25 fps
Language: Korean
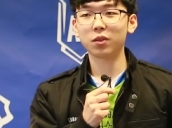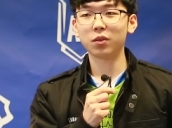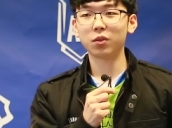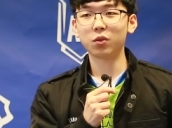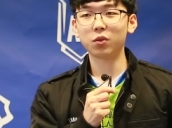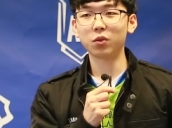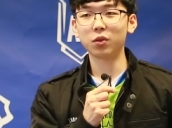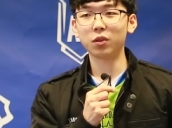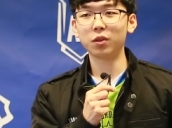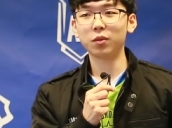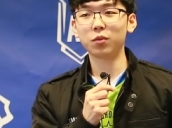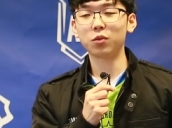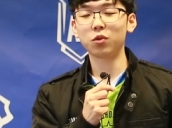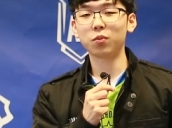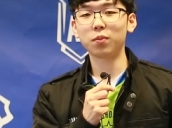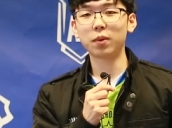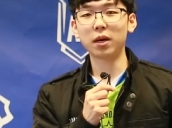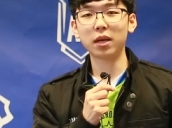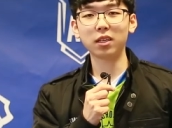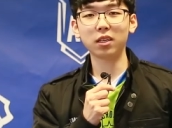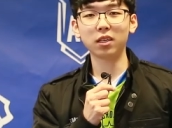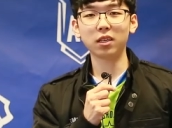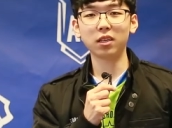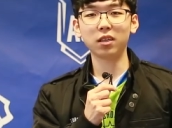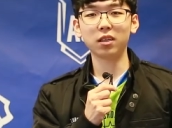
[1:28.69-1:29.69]
좀
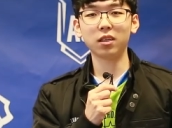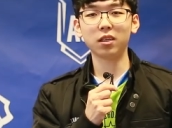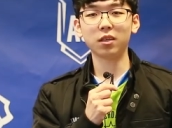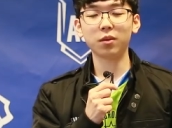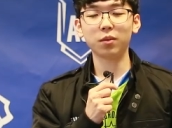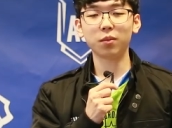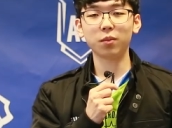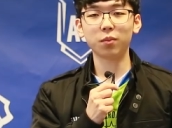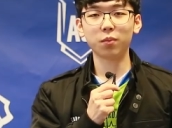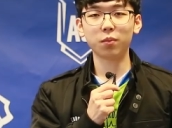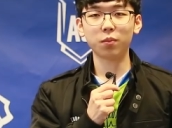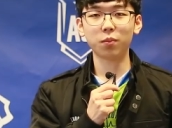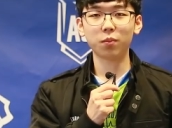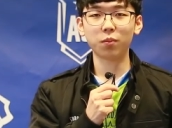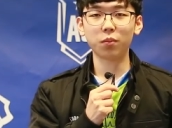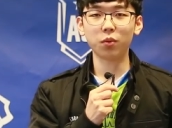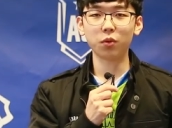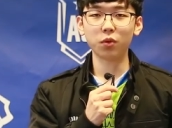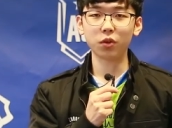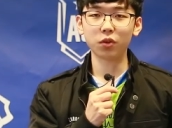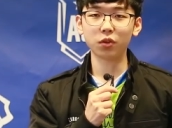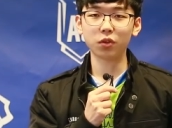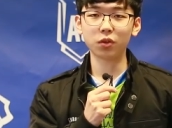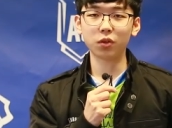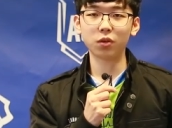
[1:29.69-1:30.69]
많이
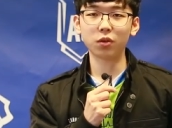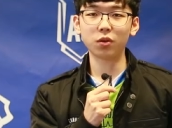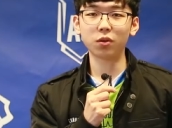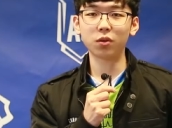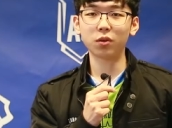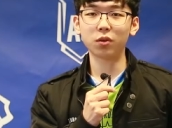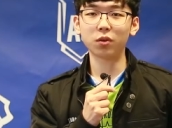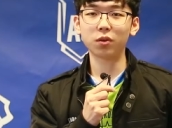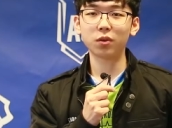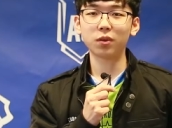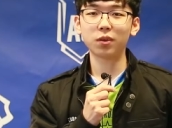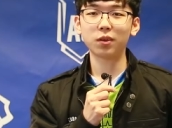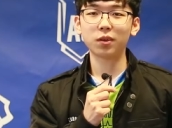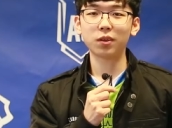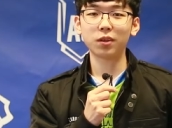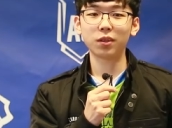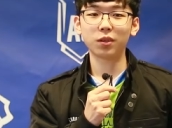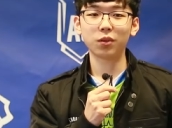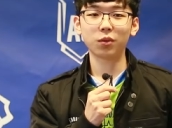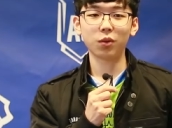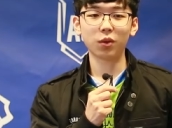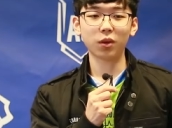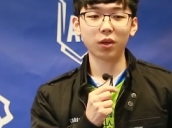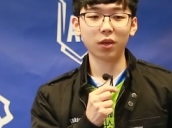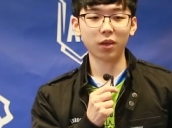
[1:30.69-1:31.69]
보여서
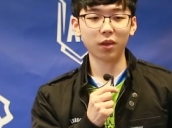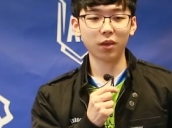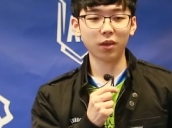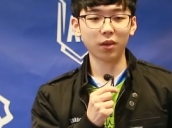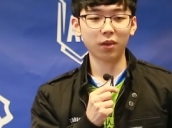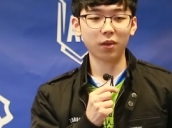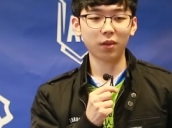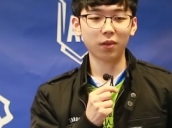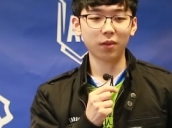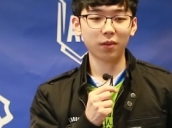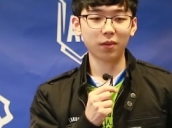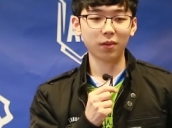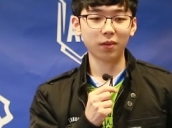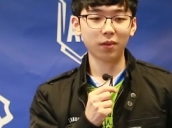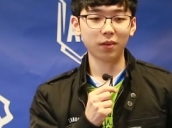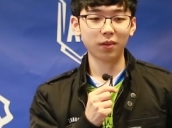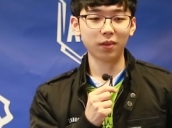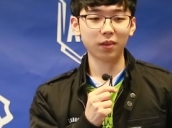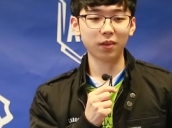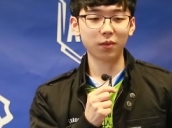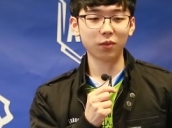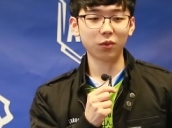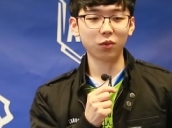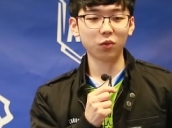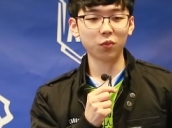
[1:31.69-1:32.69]
되게
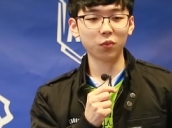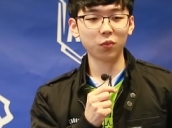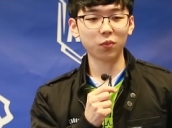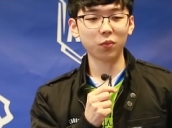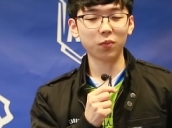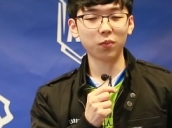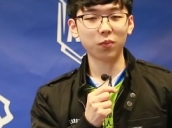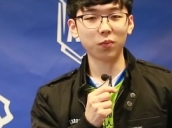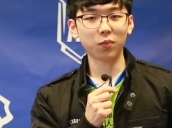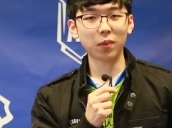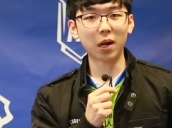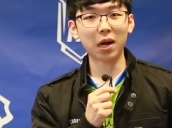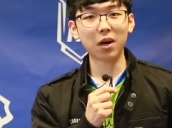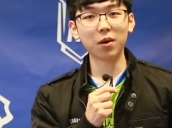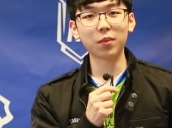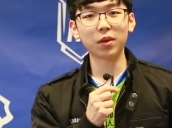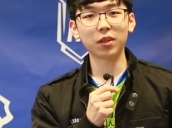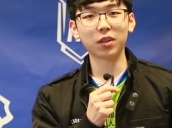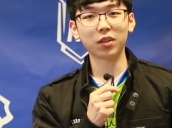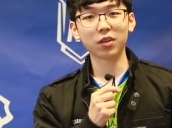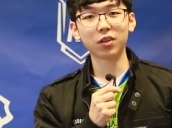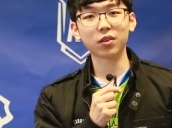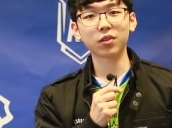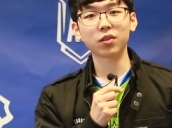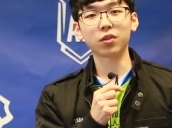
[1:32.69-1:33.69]
그냥 좀 마음에
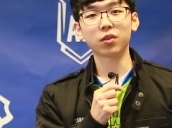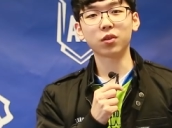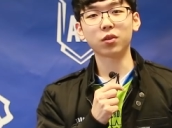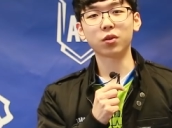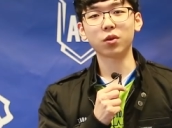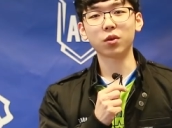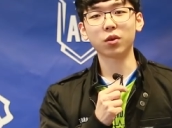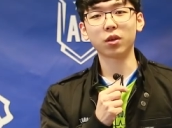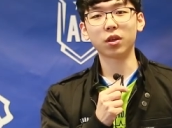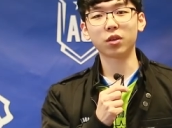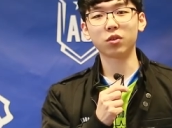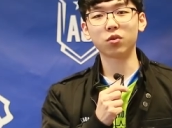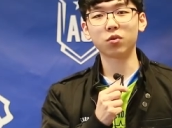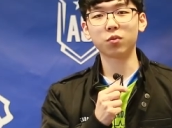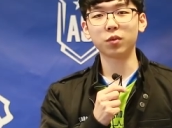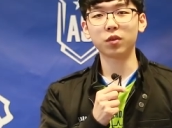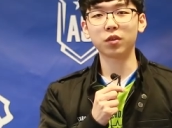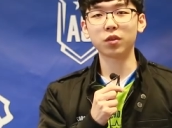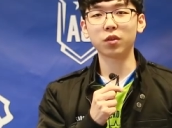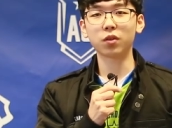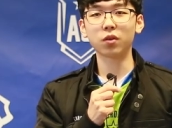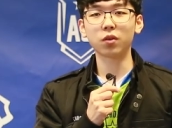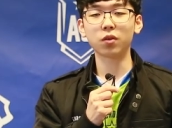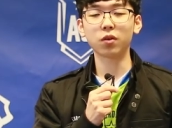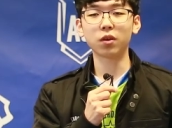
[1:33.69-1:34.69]
들었었던 게 좀
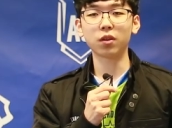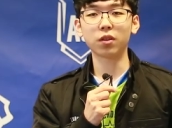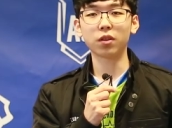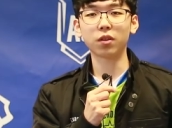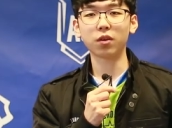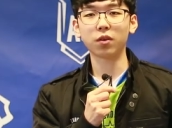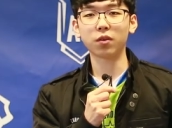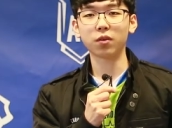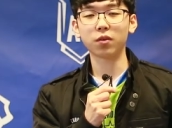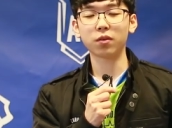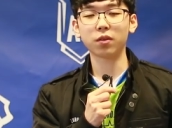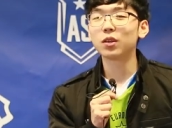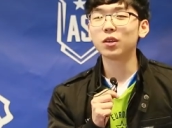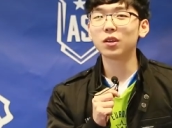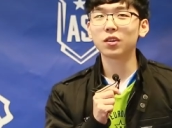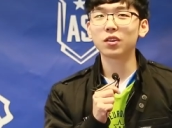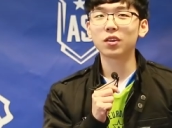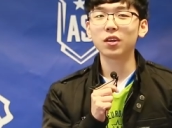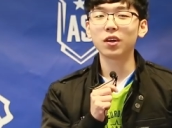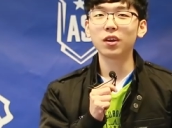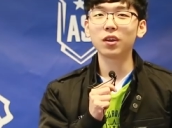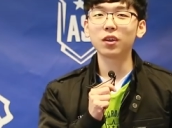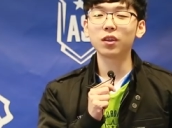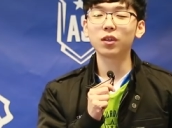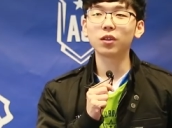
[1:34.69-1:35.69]
있었던 것 같아요.
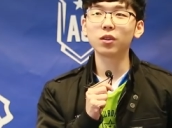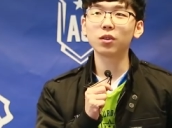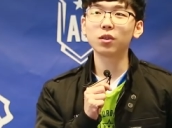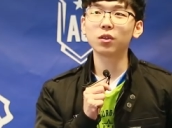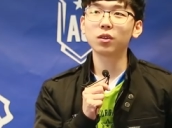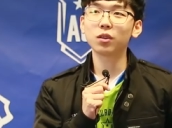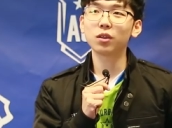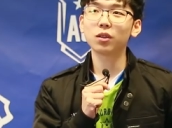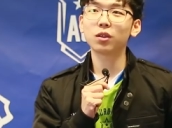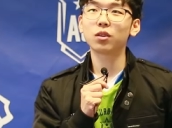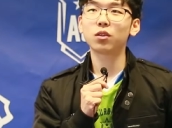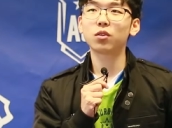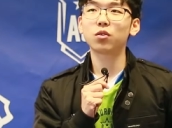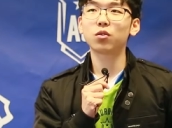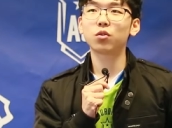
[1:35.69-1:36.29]
일단